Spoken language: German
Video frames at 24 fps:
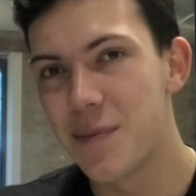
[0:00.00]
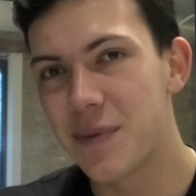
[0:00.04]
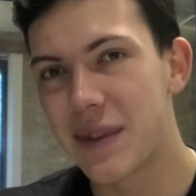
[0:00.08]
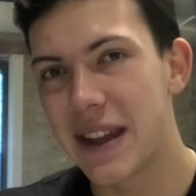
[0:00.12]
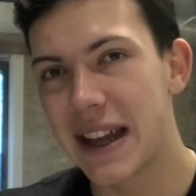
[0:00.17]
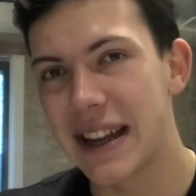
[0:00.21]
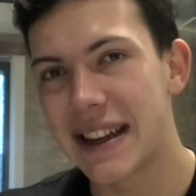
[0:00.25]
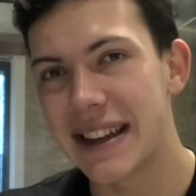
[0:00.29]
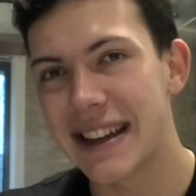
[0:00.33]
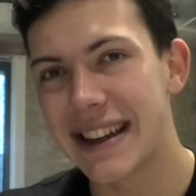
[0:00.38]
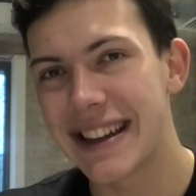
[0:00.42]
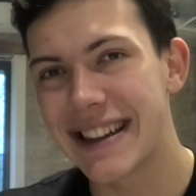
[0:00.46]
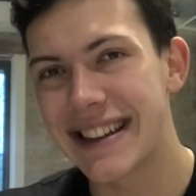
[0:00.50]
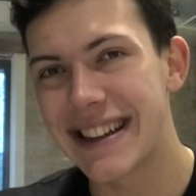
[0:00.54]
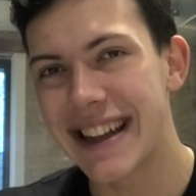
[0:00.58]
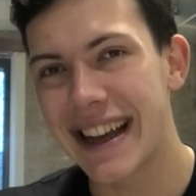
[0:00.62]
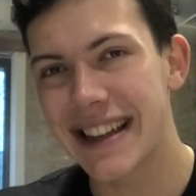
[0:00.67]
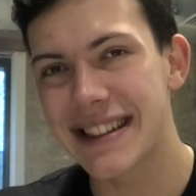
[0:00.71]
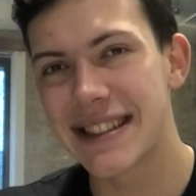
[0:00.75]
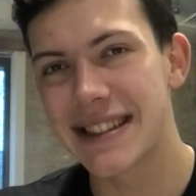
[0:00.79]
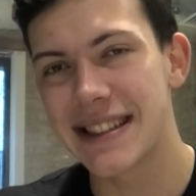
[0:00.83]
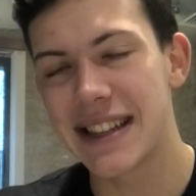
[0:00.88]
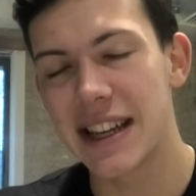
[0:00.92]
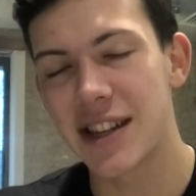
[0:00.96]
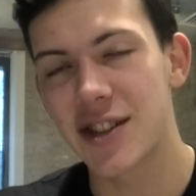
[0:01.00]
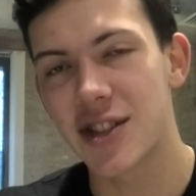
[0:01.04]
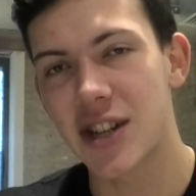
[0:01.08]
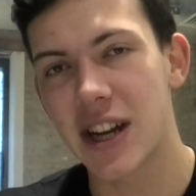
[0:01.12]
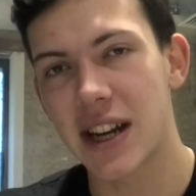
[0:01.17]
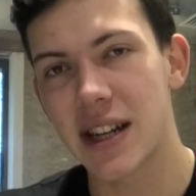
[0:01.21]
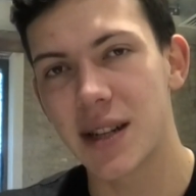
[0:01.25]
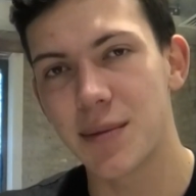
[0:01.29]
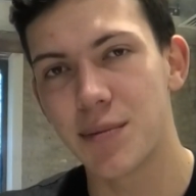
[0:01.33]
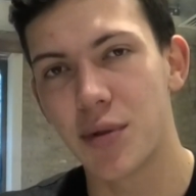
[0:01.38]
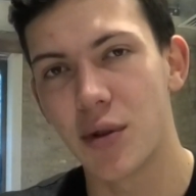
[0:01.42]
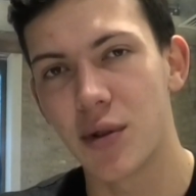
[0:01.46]
Denn das ist der
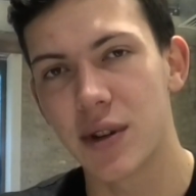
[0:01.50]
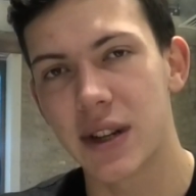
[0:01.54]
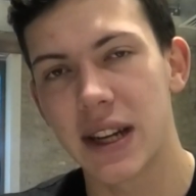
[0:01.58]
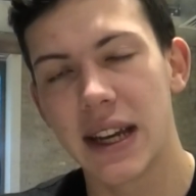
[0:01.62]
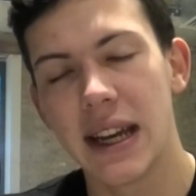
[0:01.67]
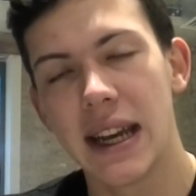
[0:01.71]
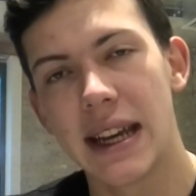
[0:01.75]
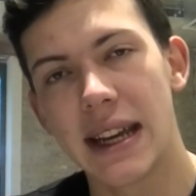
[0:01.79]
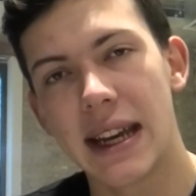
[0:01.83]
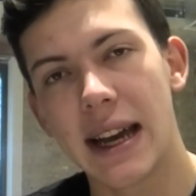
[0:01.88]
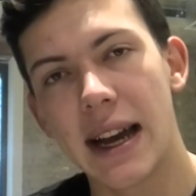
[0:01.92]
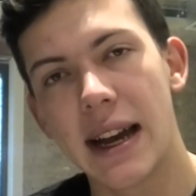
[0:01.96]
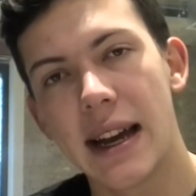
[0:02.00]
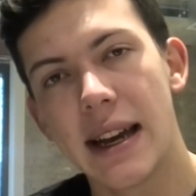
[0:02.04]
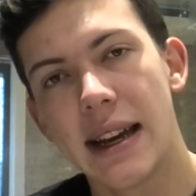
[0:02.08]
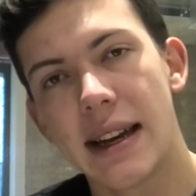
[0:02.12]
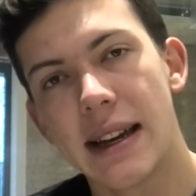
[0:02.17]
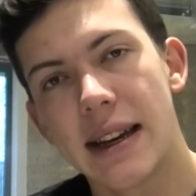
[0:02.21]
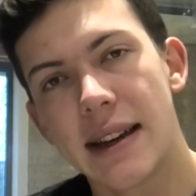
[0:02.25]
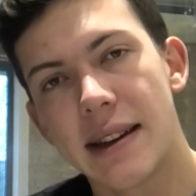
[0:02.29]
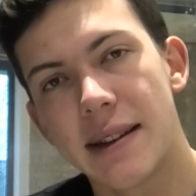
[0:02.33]
entscheidende Punkt. Ja,